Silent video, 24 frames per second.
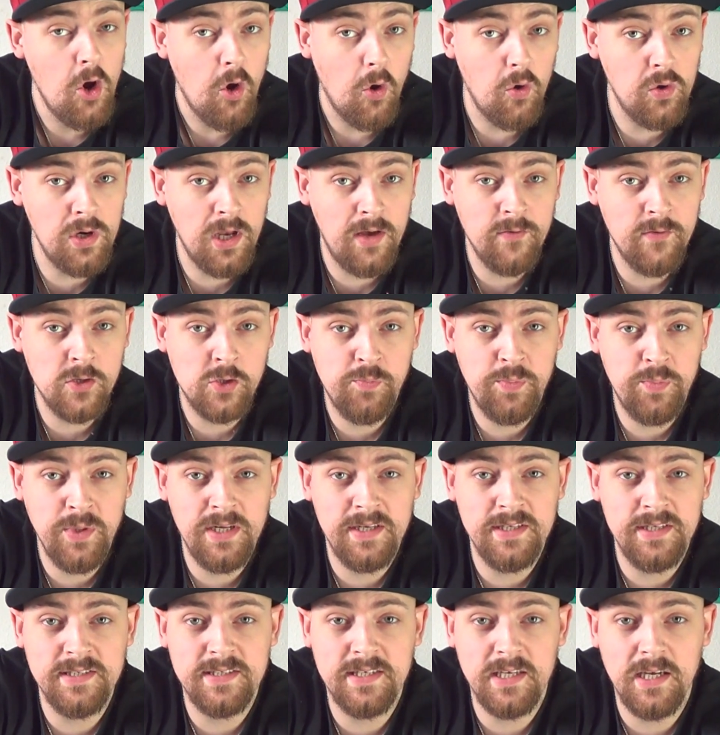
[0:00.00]
Oder wir
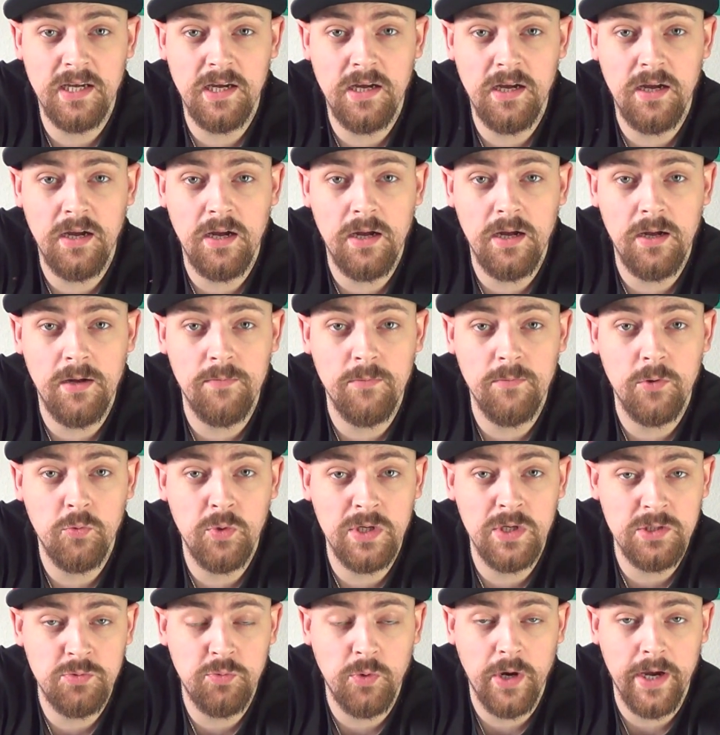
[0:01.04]
spielen The ähm,
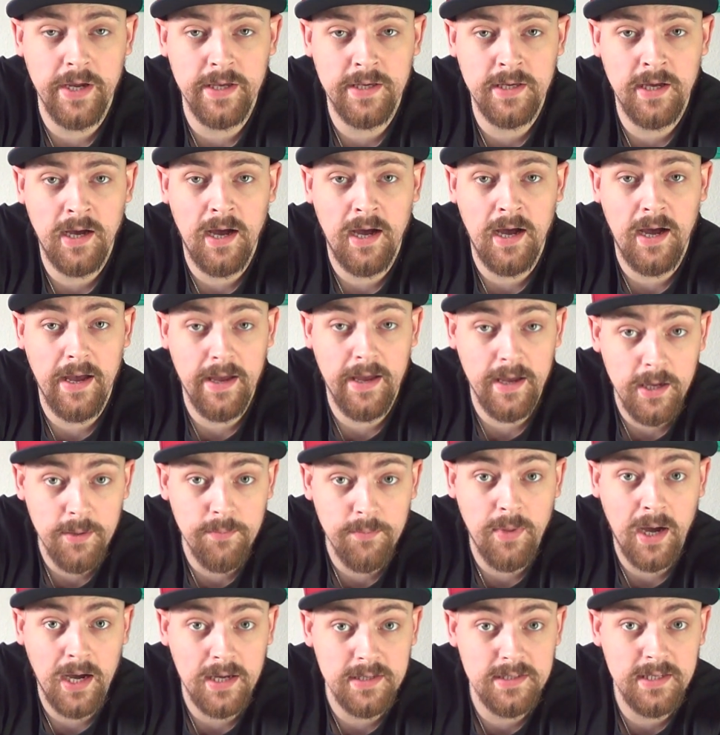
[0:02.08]
Wind Waker
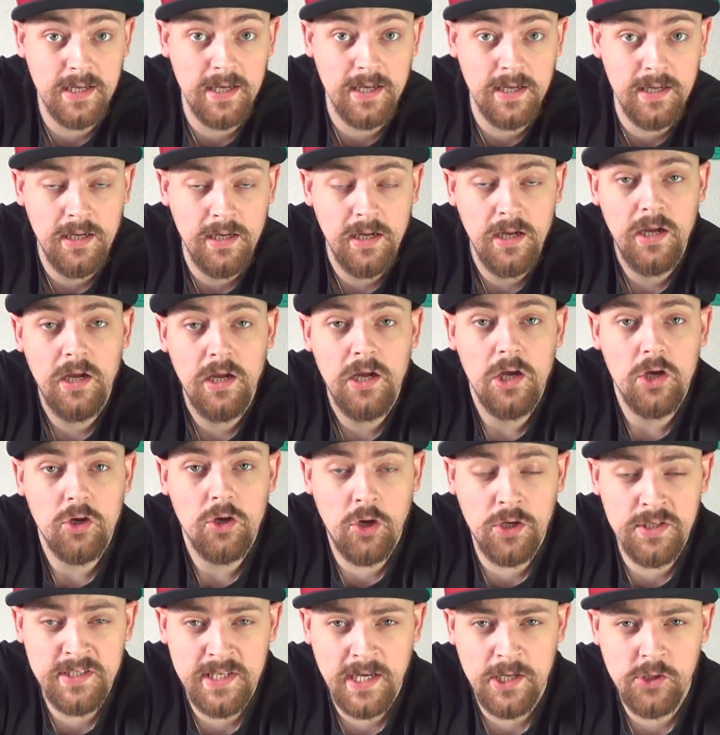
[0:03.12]
HD ähm,
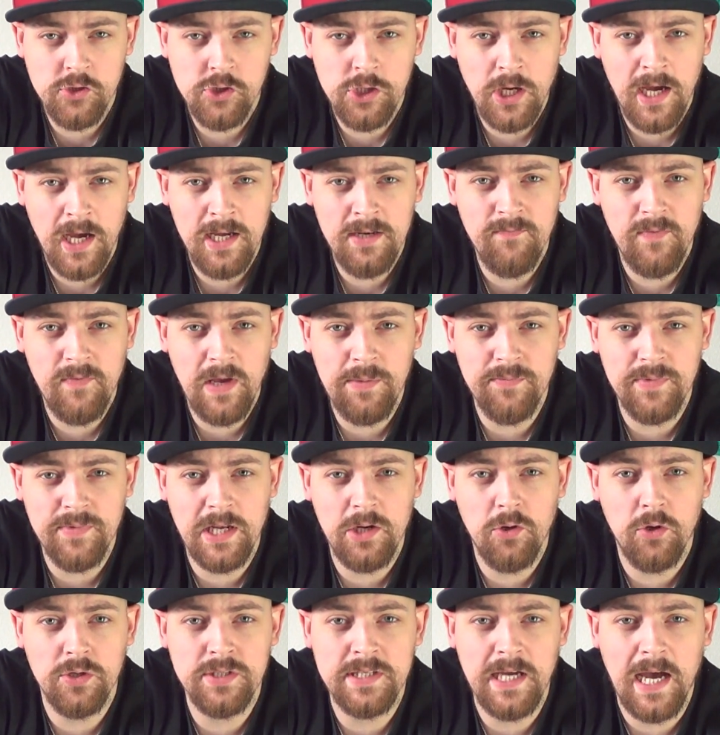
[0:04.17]
Könnt ihr entscheiden, werden
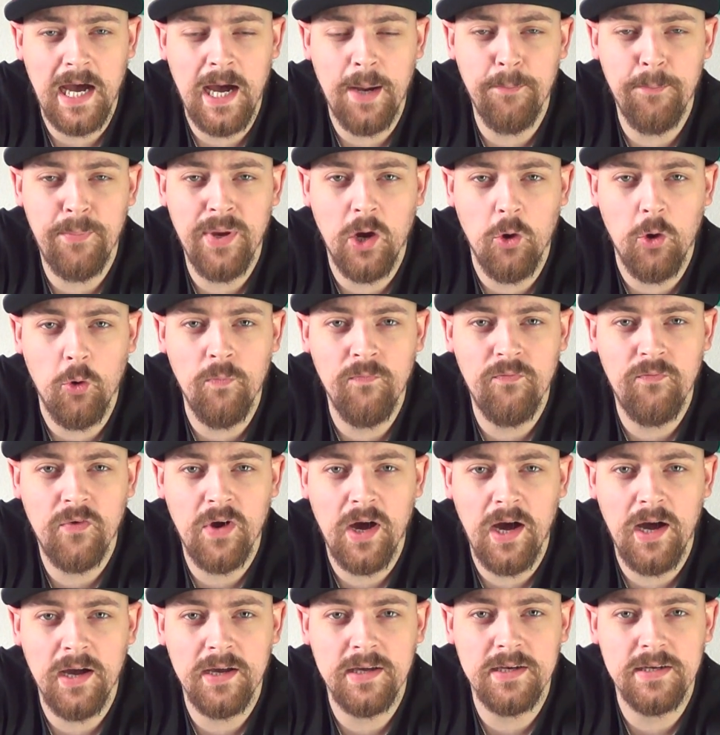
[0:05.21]
wir dann heute Abend per
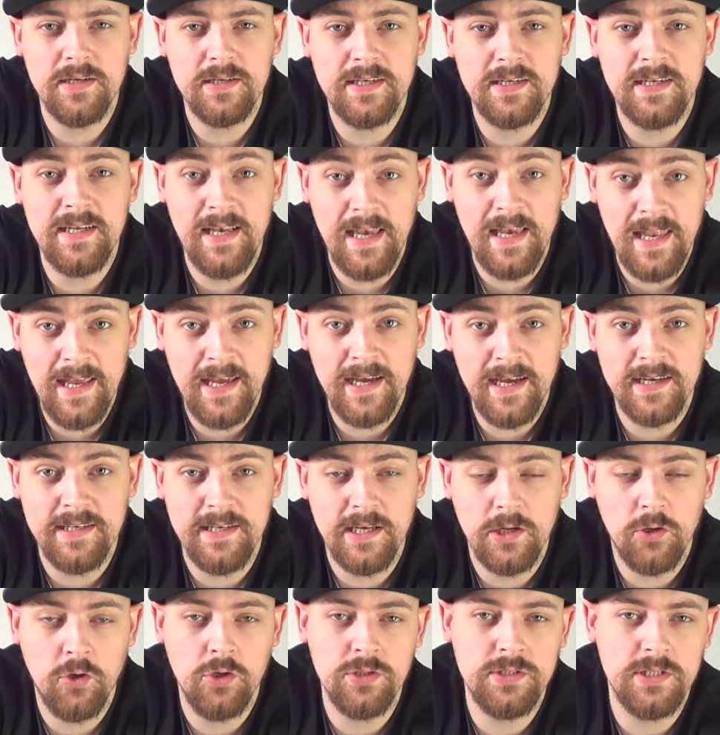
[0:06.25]
Umfrage klären.
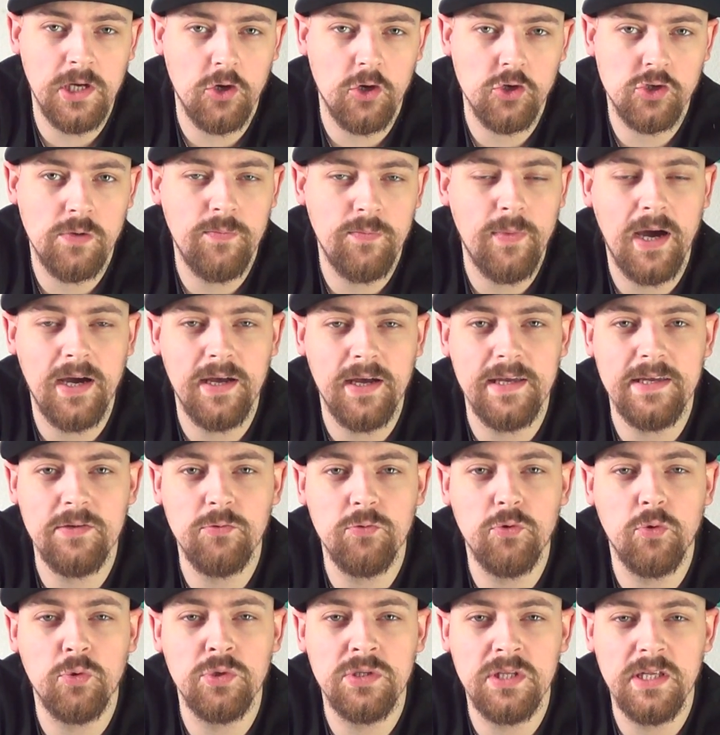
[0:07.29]
Ihr könnt ja auch schon mal
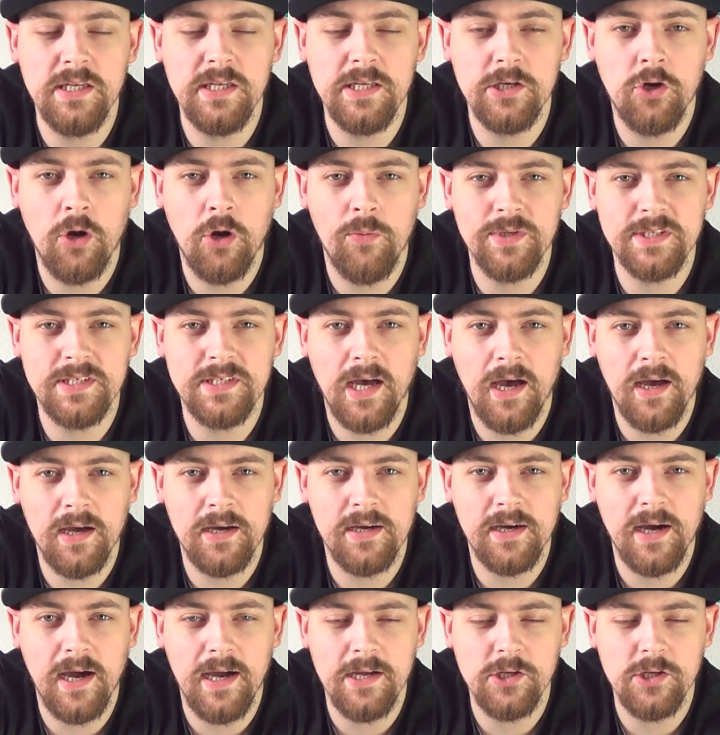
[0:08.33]
in, unten in die Kommentare